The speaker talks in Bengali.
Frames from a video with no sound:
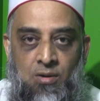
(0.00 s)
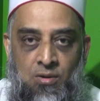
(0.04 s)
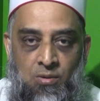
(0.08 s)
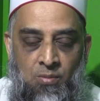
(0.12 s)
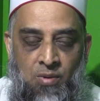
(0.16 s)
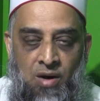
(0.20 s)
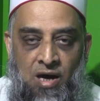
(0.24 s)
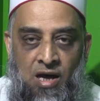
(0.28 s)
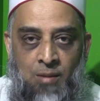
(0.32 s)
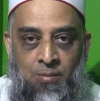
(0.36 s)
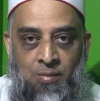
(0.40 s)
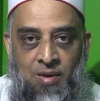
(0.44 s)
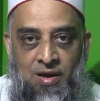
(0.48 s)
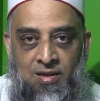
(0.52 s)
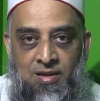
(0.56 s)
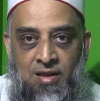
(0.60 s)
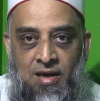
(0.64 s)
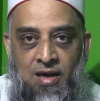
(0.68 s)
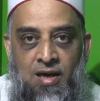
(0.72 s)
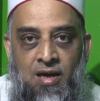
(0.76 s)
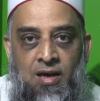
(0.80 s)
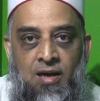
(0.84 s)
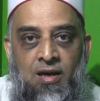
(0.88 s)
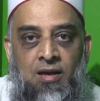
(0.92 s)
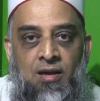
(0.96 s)
রুমাল
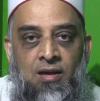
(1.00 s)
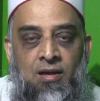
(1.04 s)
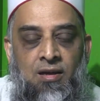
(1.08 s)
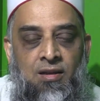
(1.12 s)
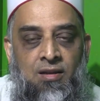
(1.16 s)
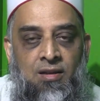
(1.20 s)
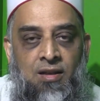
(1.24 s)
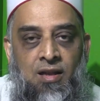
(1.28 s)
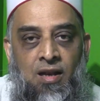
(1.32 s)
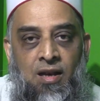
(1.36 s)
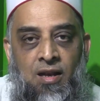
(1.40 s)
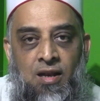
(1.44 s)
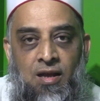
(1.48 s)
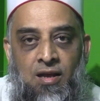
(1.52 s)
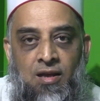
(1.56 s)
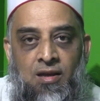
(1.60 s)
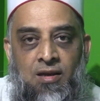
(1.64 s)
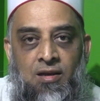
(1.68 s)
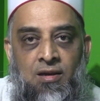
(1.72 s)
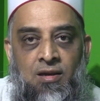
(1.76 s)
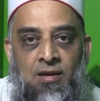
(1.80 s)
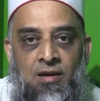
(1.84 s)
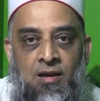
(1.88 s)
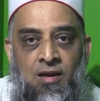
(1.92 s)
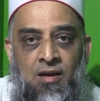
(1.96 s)
মাথায় দিলেই